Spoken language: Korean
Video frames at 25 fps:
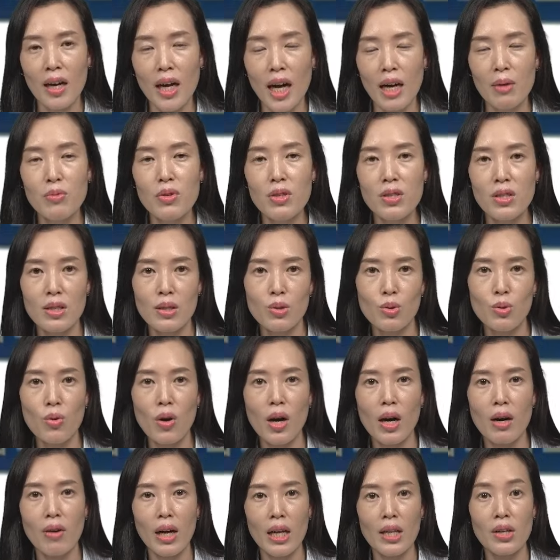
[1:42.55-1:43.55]

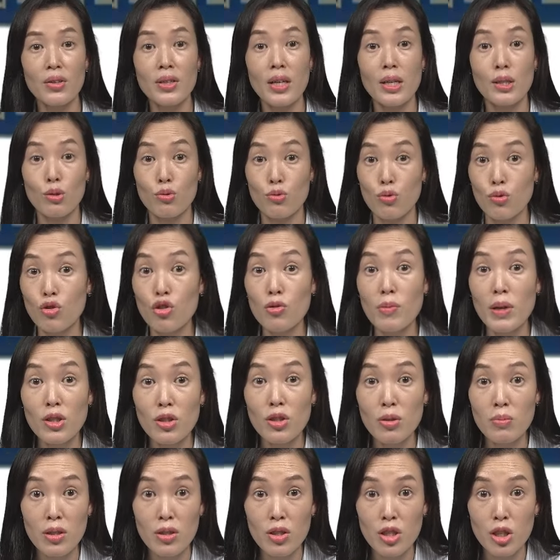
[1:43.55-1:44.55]
가문신호와 관련해서 궁금한
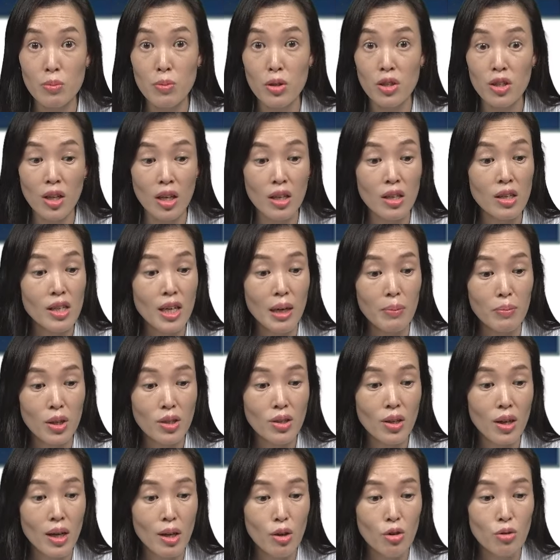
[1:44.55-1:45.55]
점 있으시면 댓글
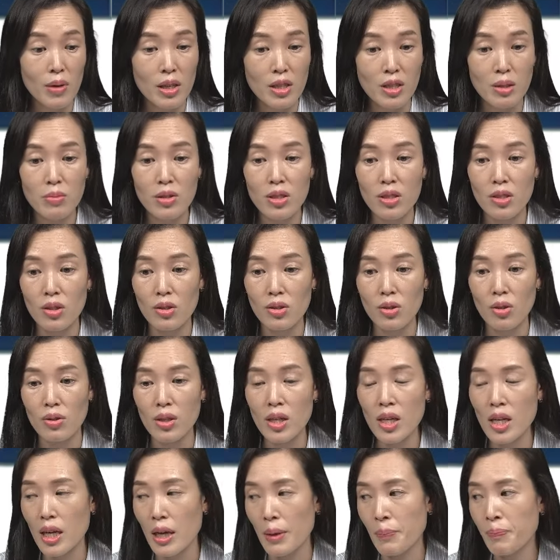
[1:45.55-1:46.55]
남겨달라고 말씀을
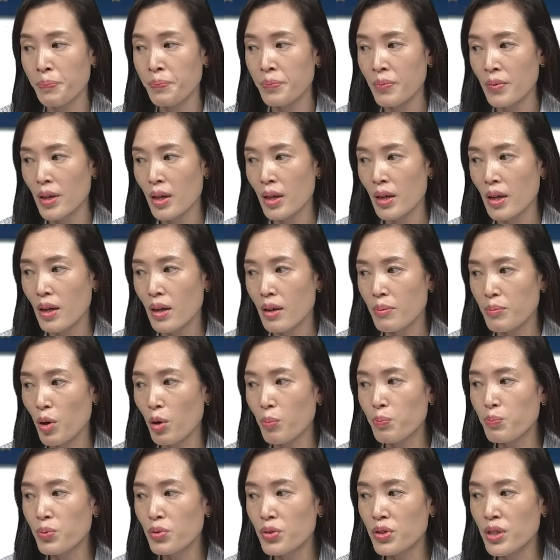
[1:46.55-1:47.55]
드렸더니
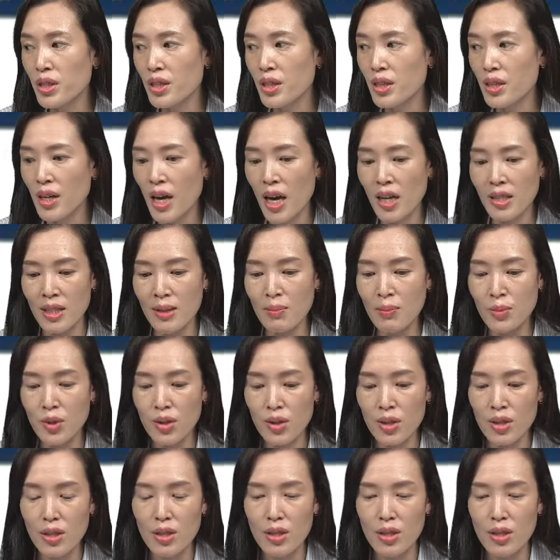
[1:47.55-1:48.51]
몇 분이 핵심적인